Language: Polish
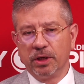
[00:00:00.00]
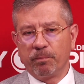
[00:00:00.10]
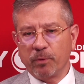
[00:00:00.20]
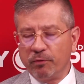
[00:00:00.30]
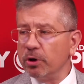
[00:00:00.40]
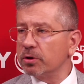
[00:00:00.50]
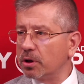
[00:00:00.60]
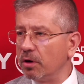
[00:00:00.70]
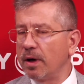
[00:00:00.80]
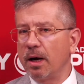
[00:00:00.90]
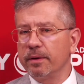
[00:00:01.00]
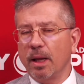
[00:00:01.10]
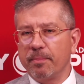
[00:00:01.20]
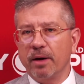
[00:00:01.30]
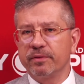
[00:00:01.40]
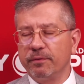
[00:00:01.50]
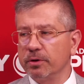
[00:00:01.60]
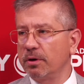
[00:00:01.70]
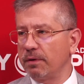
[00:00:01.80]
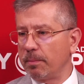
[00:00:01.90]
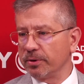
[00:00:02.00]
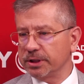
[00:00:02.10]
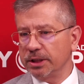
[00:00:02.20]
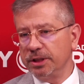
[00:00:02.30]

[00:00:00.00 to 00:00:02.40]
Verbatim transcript: to wyjątkowa, naprawdę wyjątkowa postać,